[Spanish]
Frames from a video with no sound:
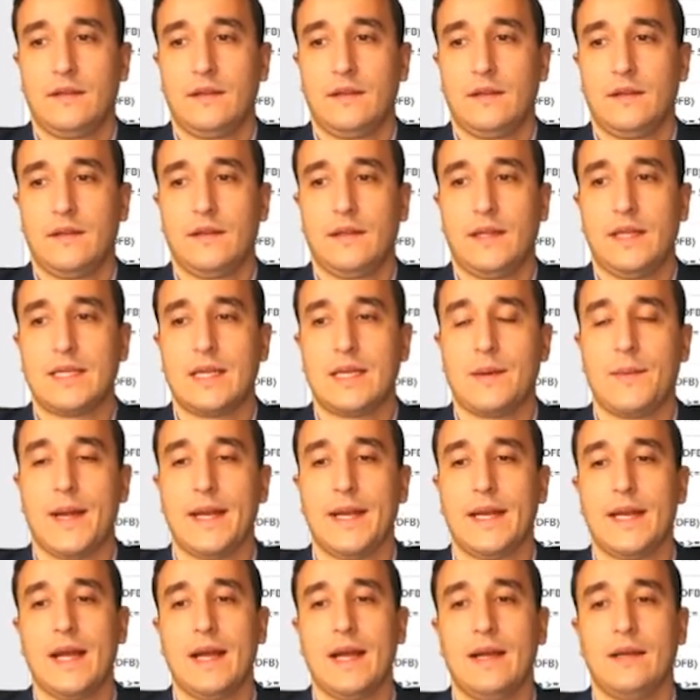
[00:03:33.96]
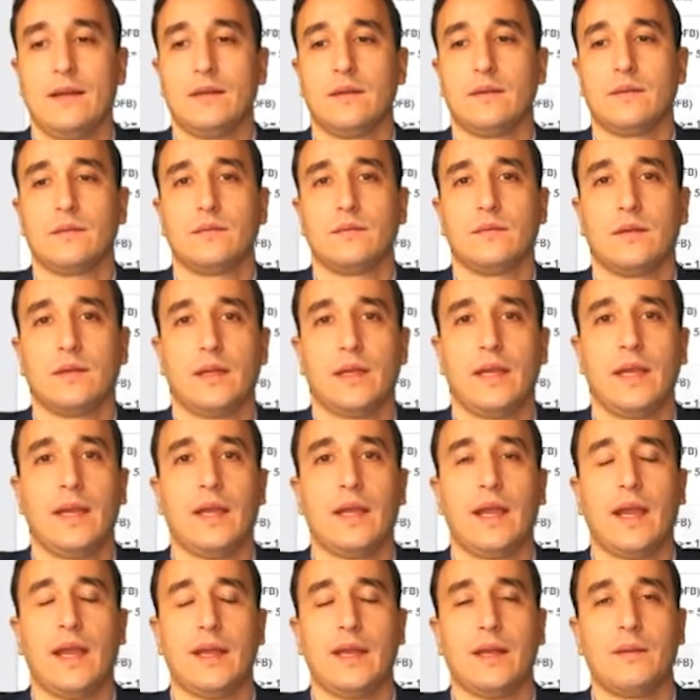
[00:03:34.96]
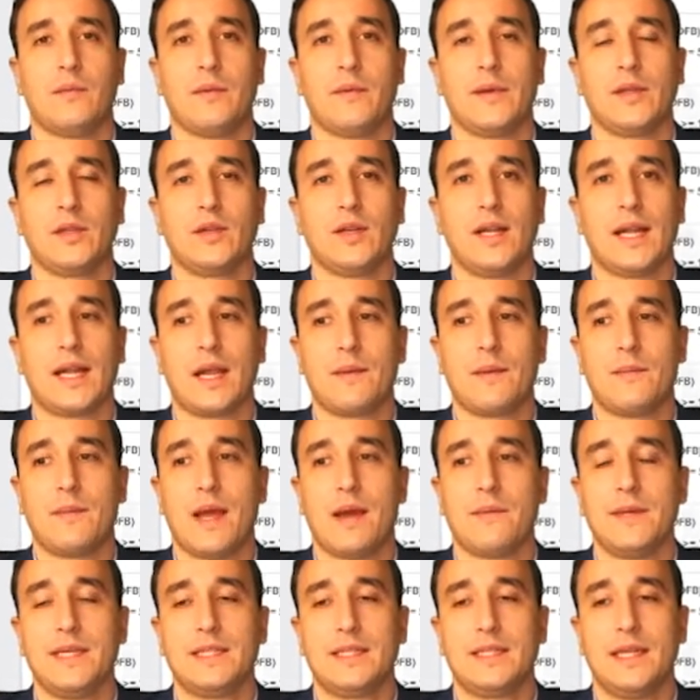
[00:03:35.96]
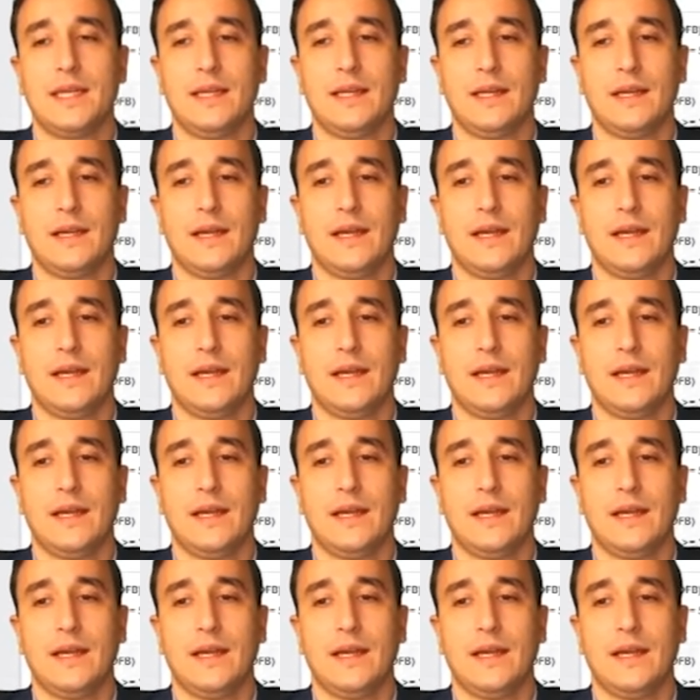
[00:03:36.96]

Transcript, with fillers: De esa manera, eh, en el momento en el que me avise,